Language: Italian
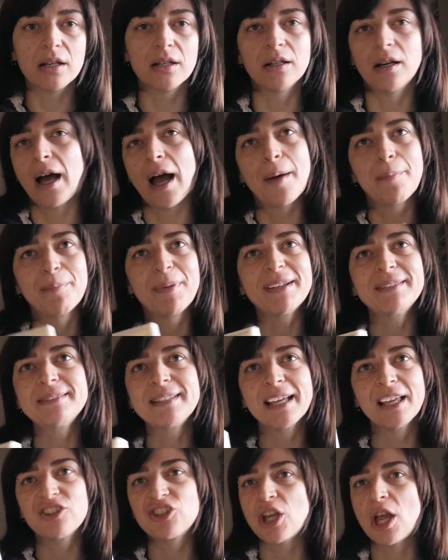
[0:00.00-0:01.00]
Uh, a
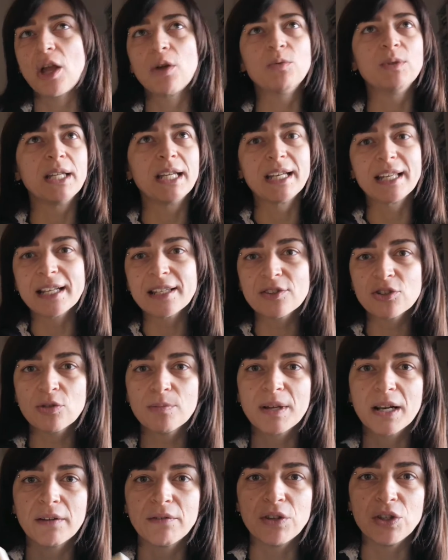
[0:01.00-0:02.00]
parte che c'è un
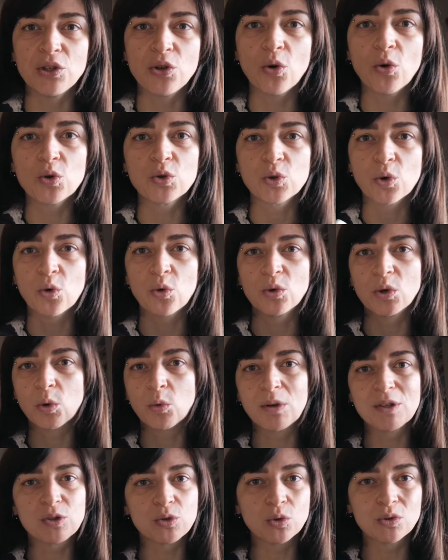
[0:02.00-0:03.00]
ingresso meraviglioso
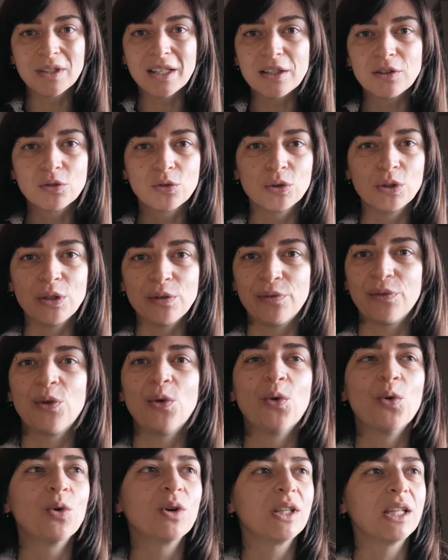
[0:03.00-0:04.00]
con questo tetto di
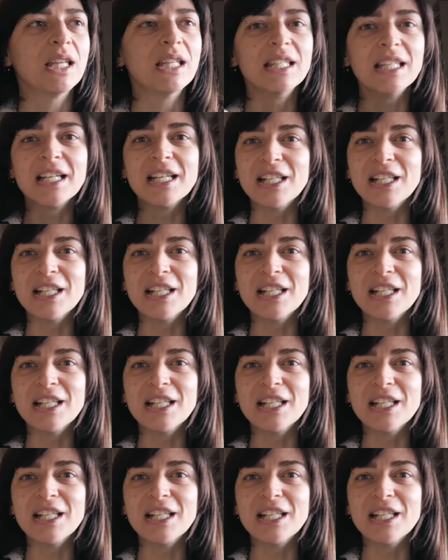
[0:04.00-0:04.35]
fiori,